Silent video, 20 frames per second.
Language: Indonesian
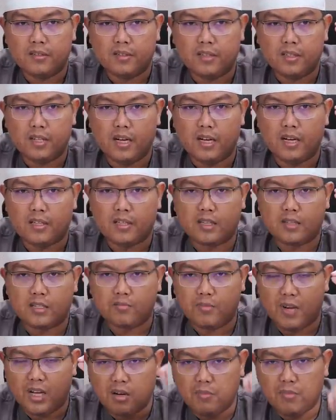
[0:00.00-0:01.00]
Tidak asal
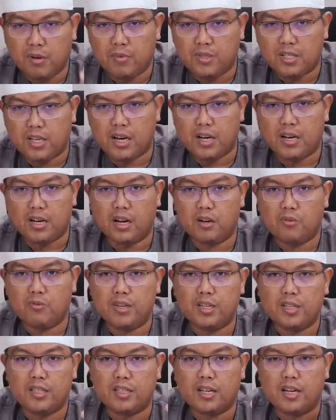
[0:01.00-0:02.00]
sembarang berbicara dengan
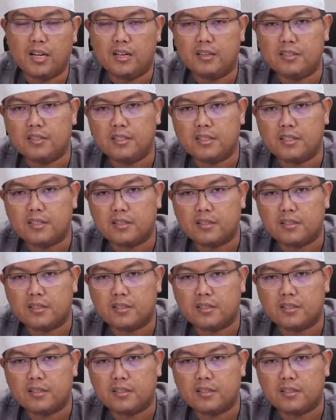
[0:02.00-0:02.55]
wanita,